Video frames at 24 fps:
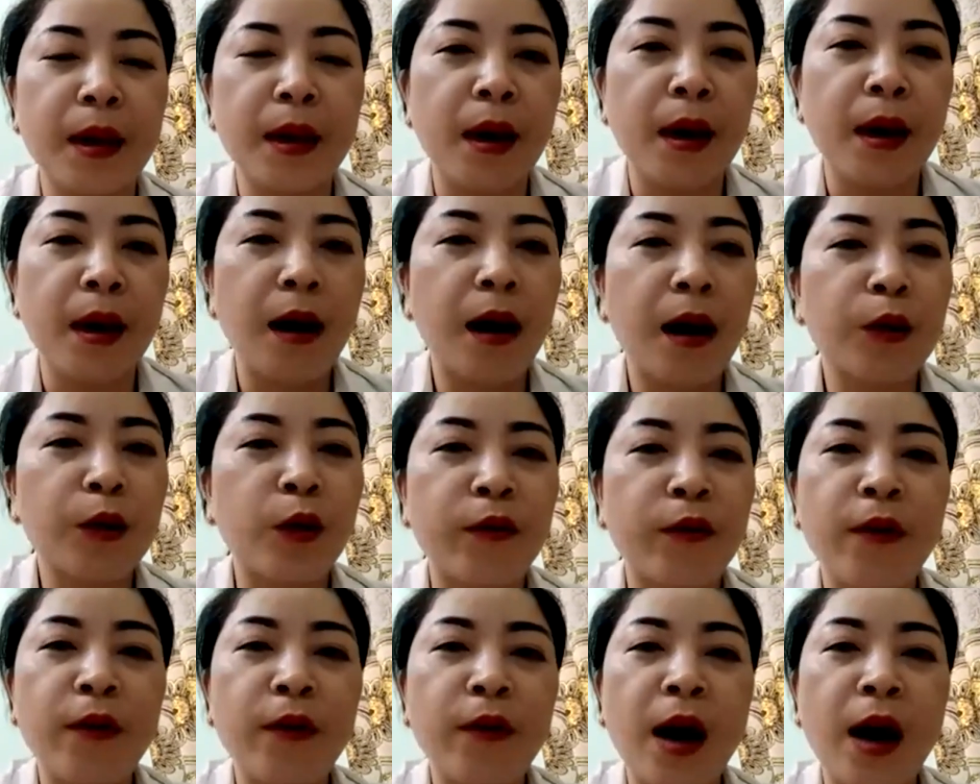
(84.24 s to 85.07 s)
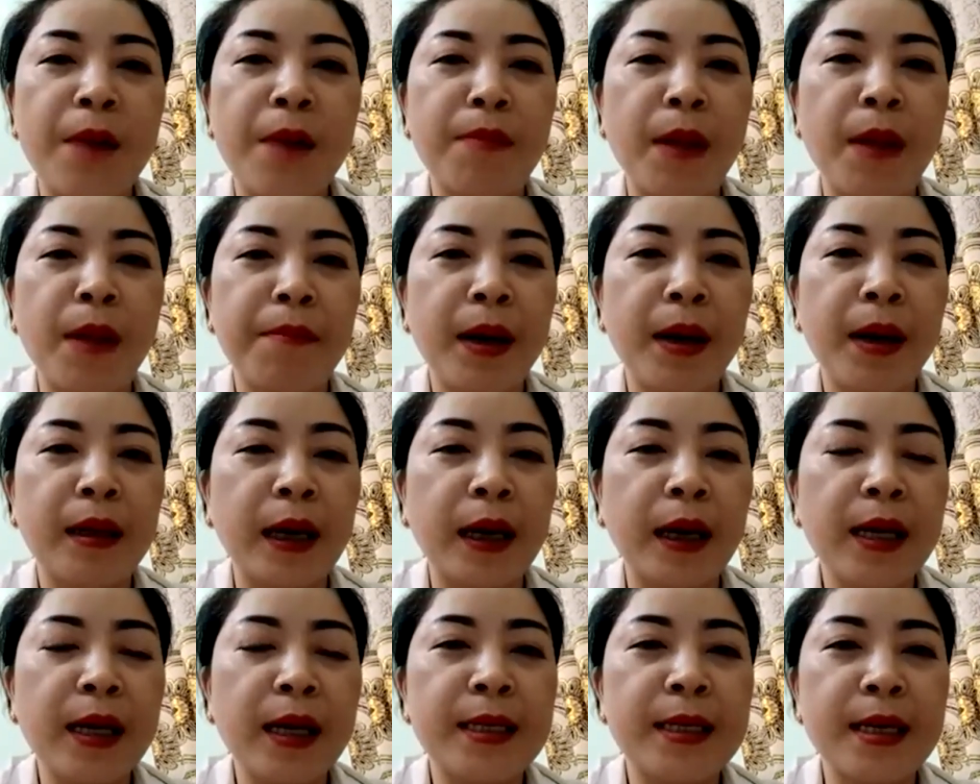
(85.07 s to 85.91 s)
uh, tuyệt vời mà mình
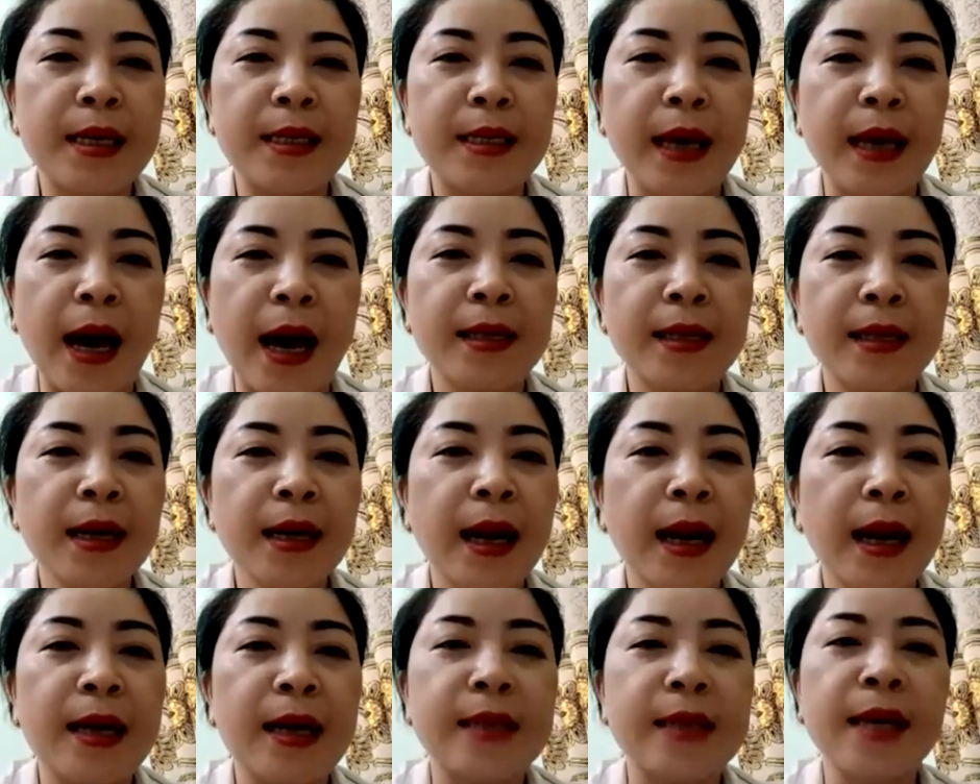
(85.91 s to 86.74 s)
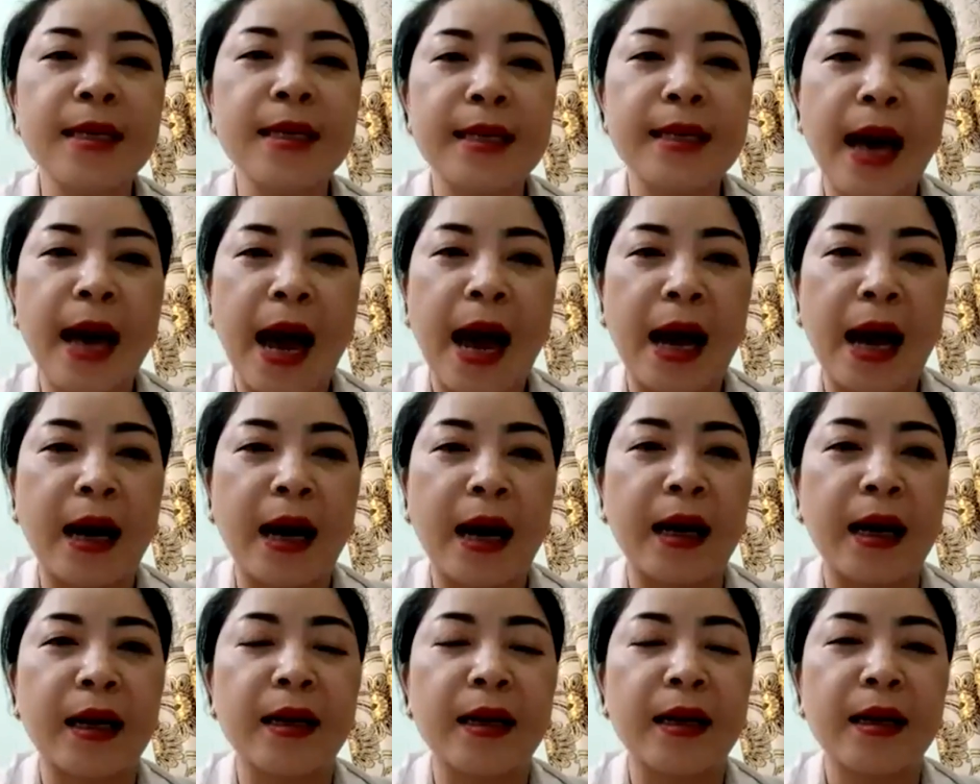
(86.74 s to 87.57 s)
thấy chia sẻ rất là dễ dàng
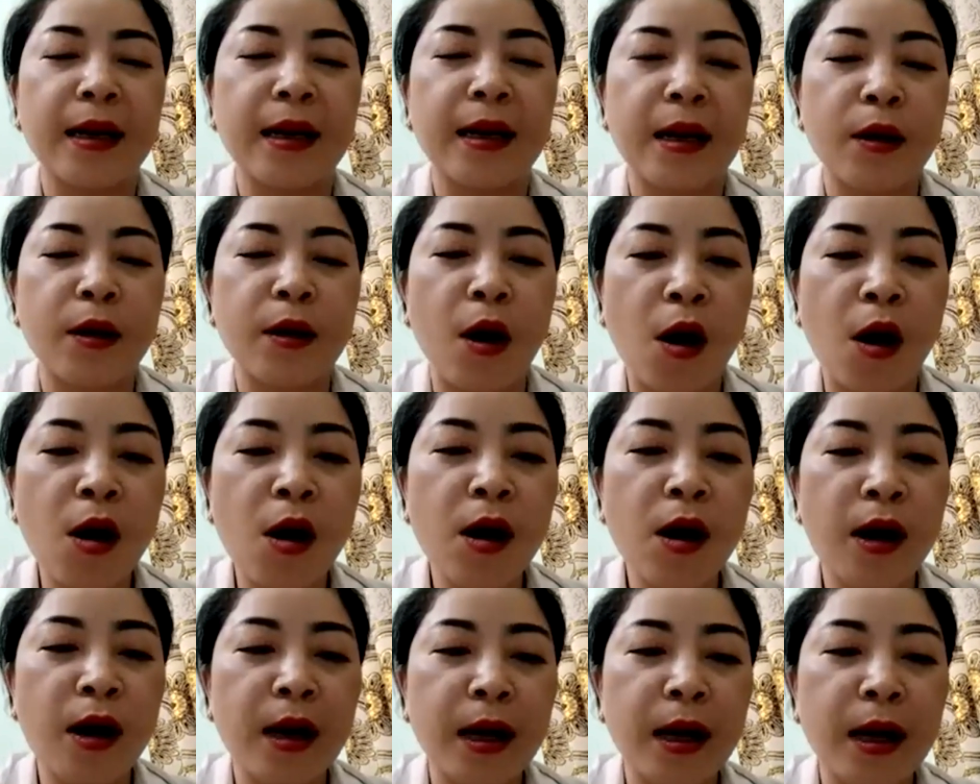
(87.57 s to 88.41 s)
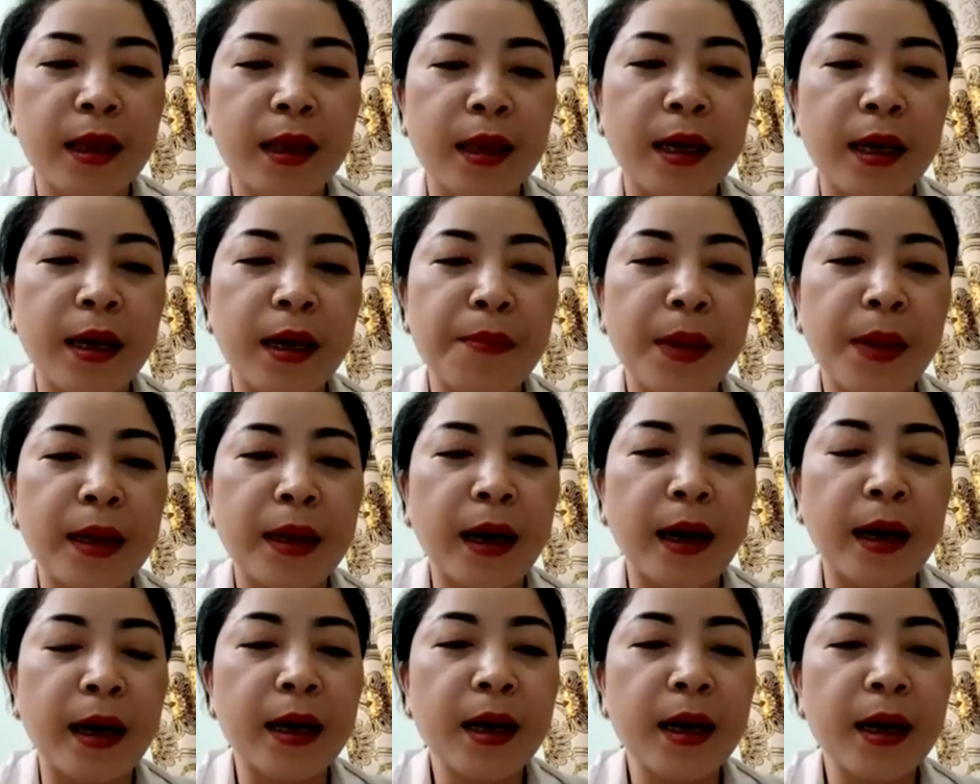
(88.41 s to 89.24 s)
đó thì mình
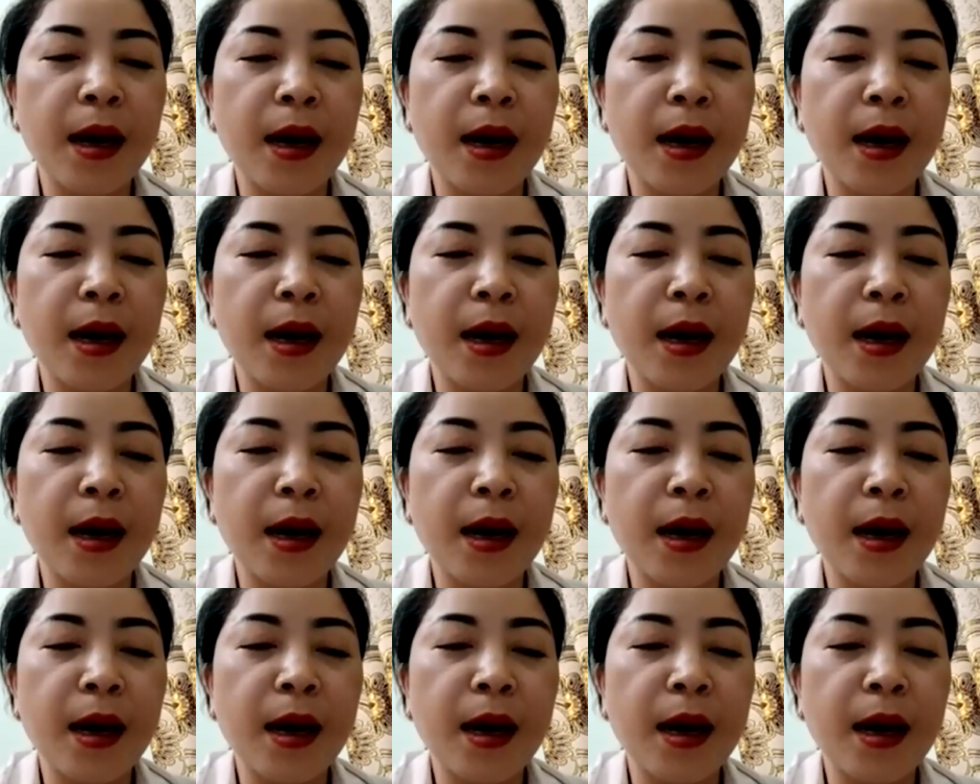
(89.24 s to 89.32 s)
thấy